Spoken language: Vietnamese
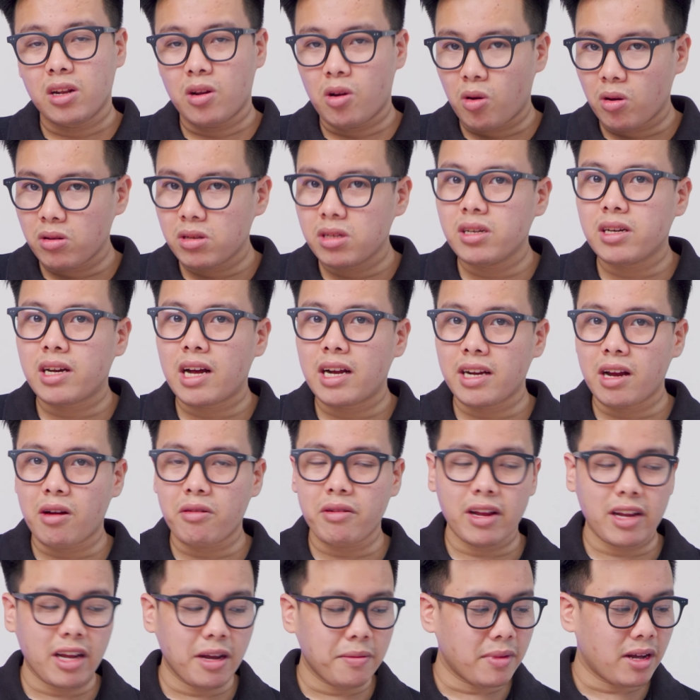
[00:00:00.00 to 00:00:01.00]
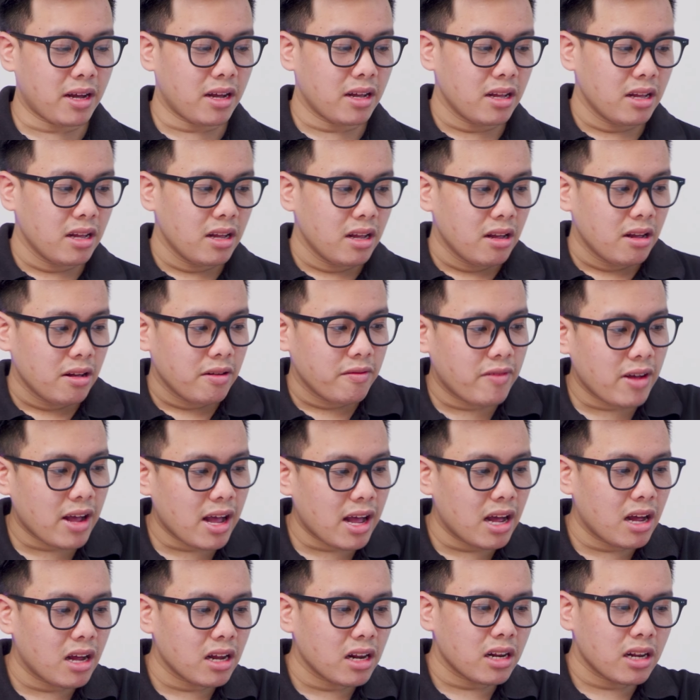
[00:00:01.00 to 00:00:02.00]
nó có sự khác nhau đây anh em ạ
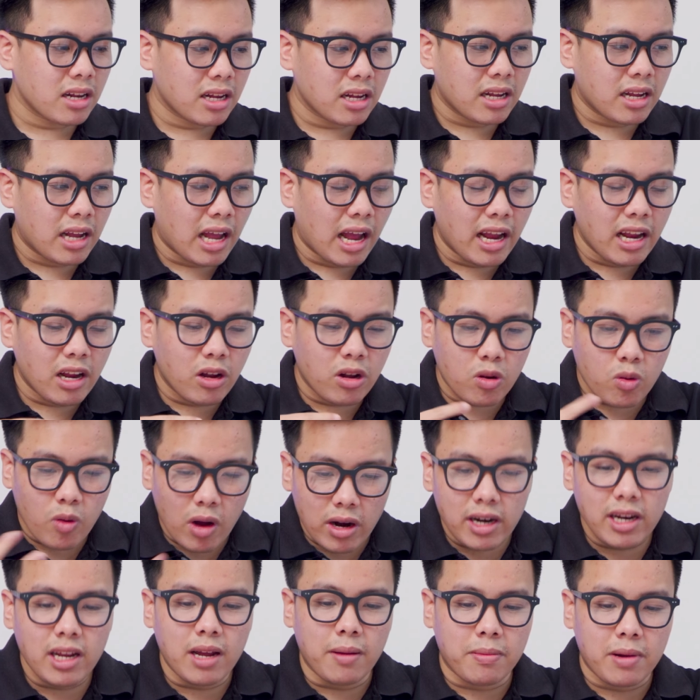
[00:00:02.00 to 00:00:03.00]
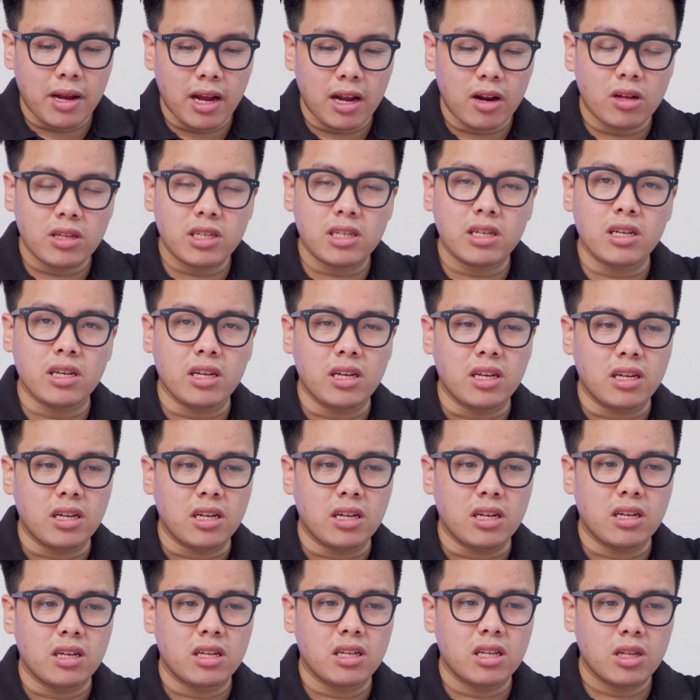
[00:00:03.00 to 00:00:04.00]
và cái quan điểm này nó chỉ
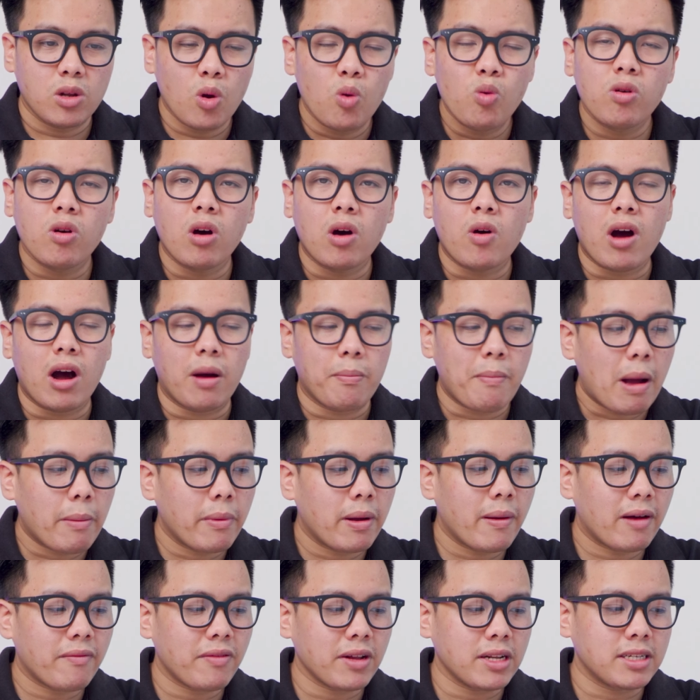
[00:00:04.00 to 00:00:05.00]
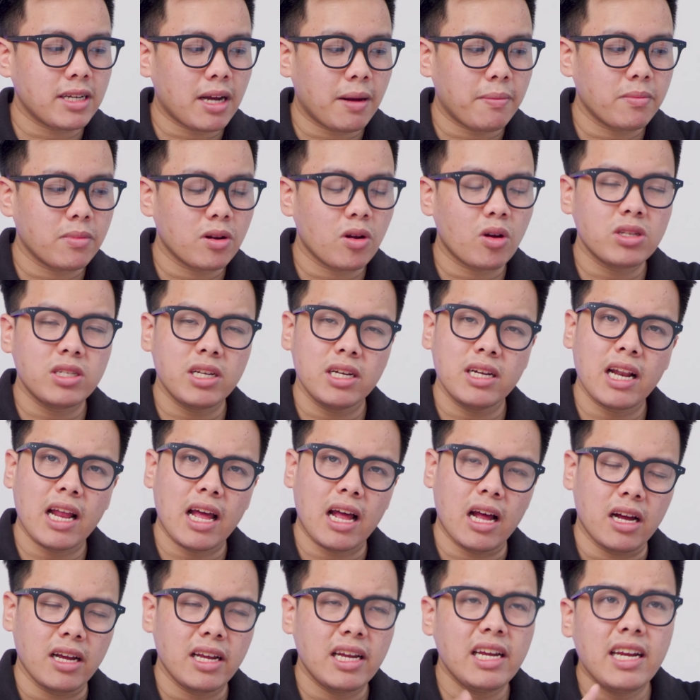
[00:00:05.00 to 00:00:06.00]
đúng ở khoảng 33% đó chính
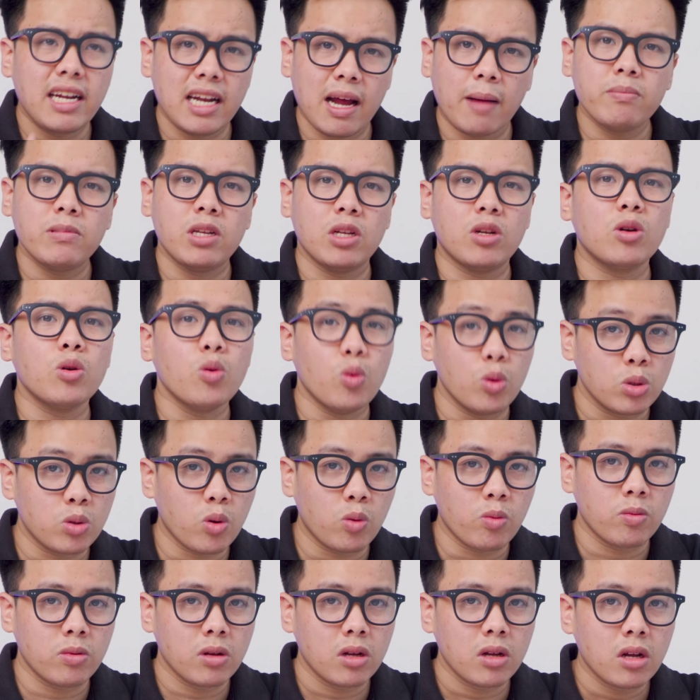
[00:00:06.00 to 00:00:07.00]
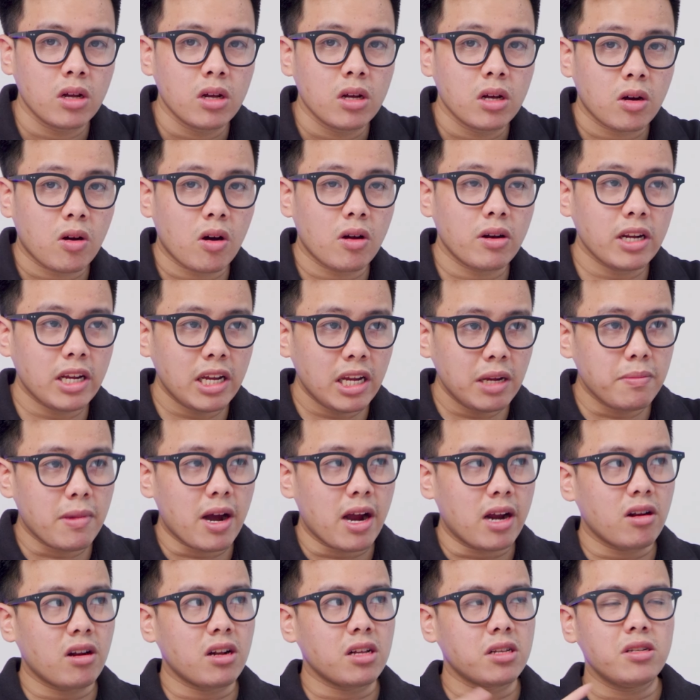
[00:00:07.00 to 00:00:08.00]
là i5 thì nó đủ dùng còn
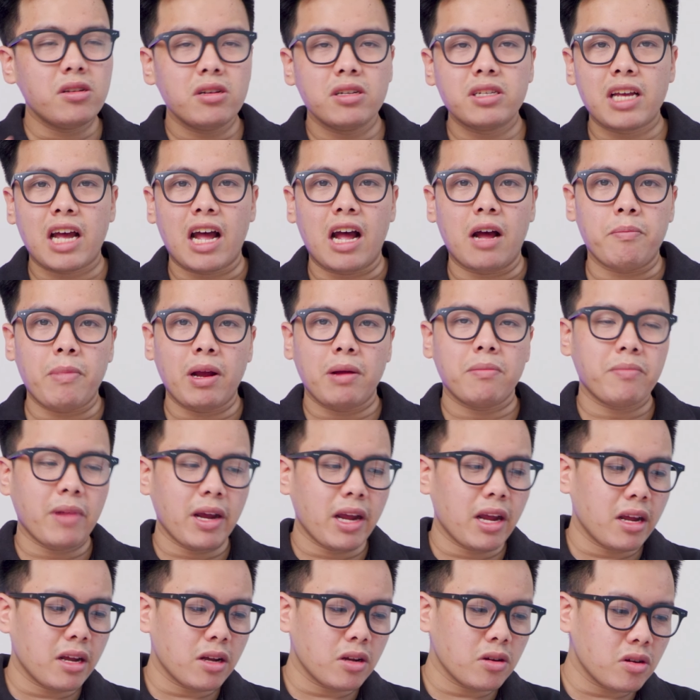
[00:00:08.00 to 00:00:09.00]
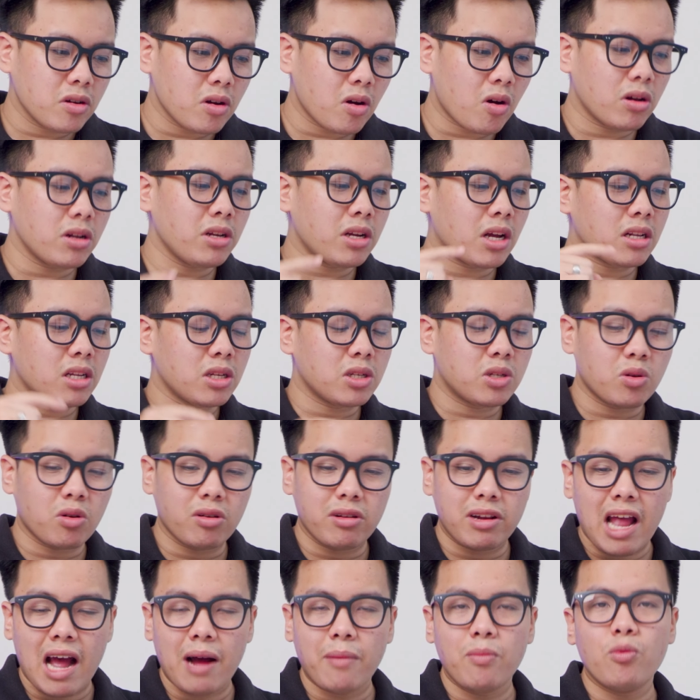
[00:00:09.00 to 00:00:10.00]
i7 nó là dư giả mạnh mẽ ngon nhất
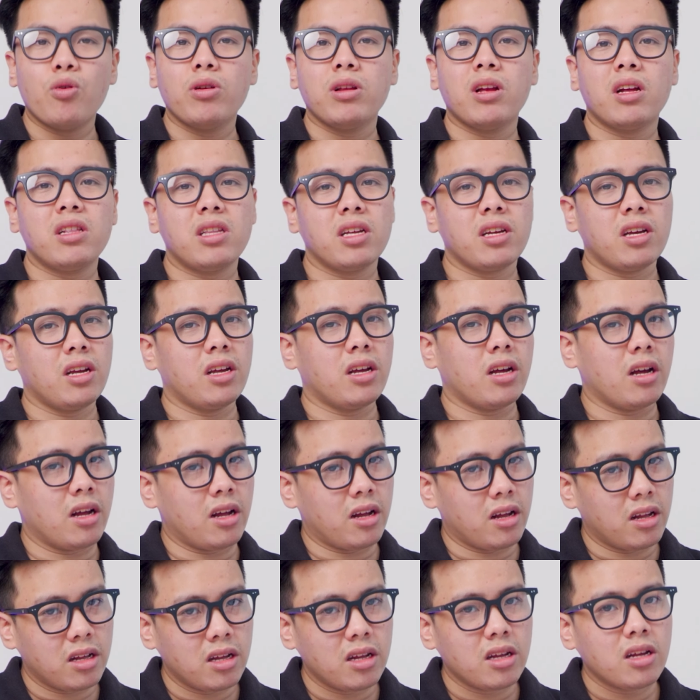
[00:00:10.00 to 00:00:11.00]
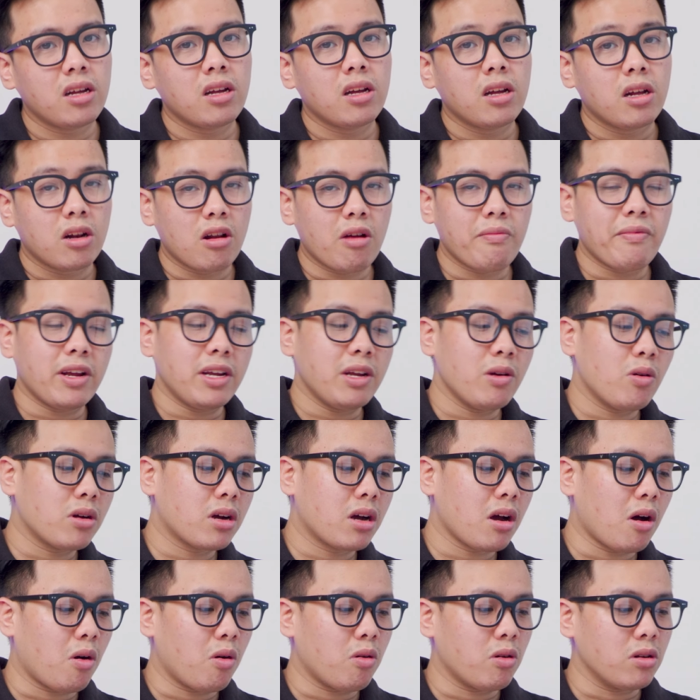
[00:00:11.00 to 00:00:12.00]
rồi đáng mua nhất thì ờ, nó phải yêu
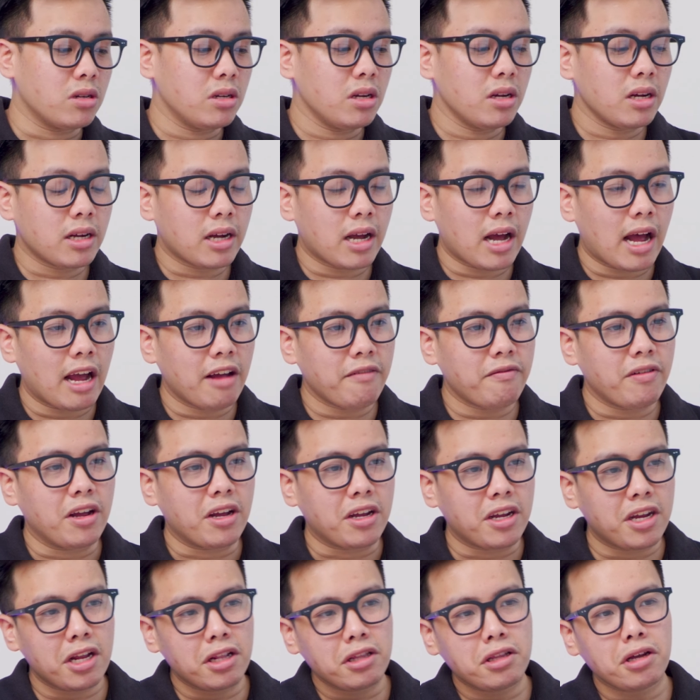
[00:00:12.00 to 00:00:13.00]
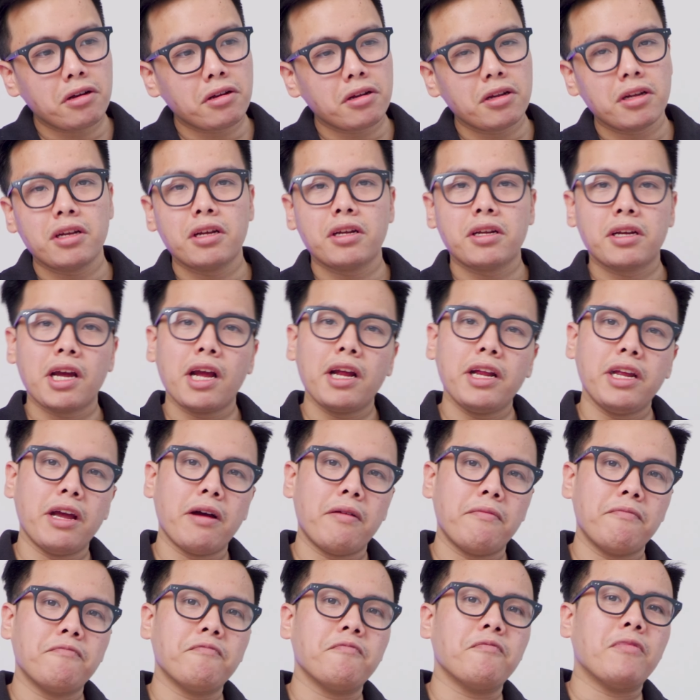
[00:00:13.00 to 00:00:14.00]
cầu những cái về kiến thức kinh
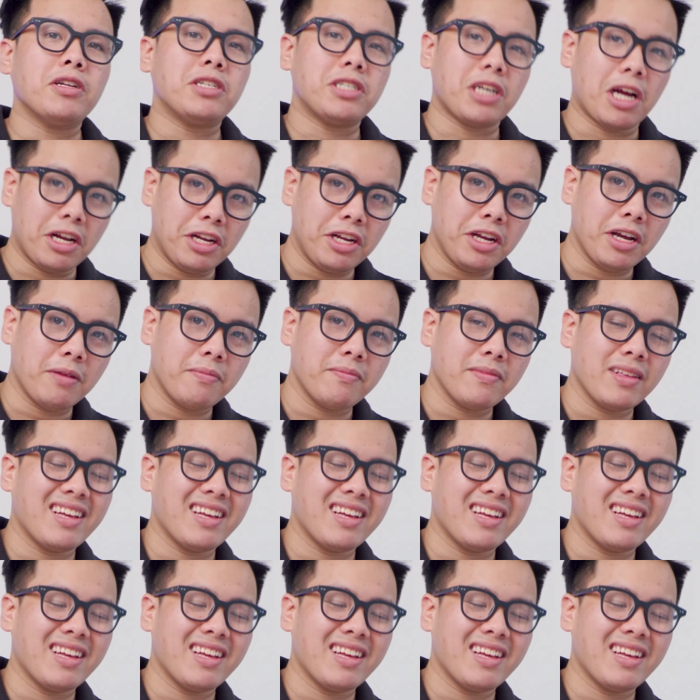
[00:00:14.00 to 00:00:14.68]
nghiệm và trải nghiệm